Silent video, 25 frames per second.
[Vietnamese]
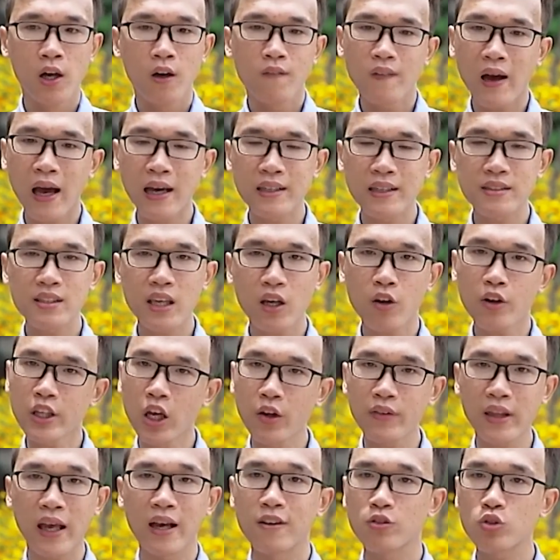và sẽ có
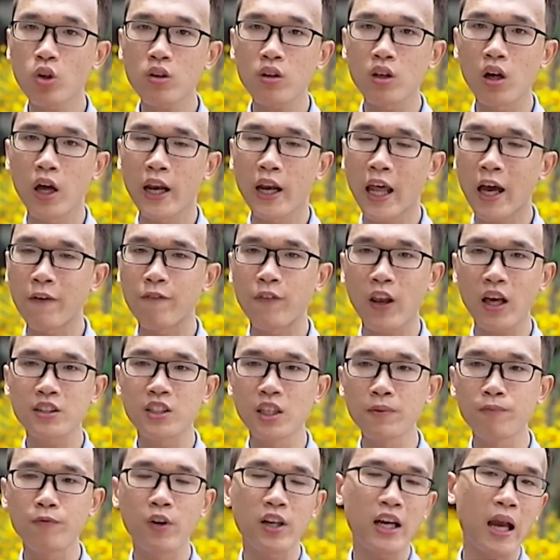nhiều nhà sản xuất đưa ra
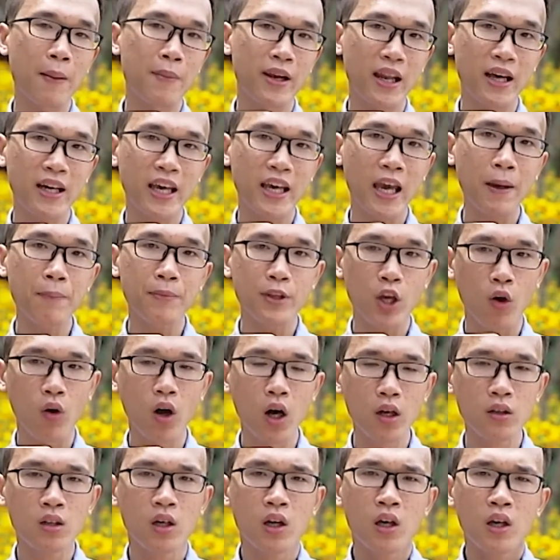flagship với camera kép nhiều
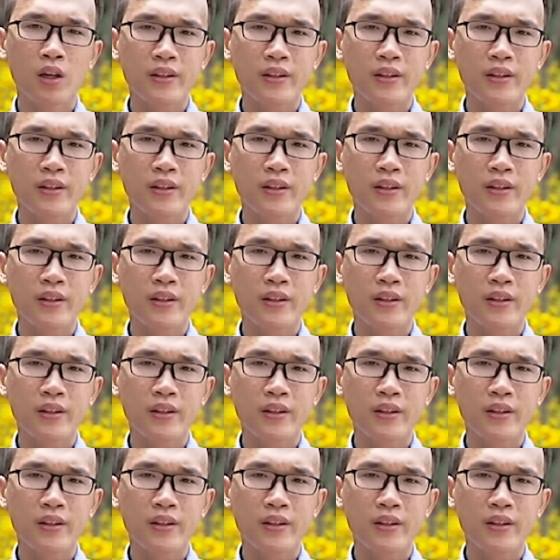hơn.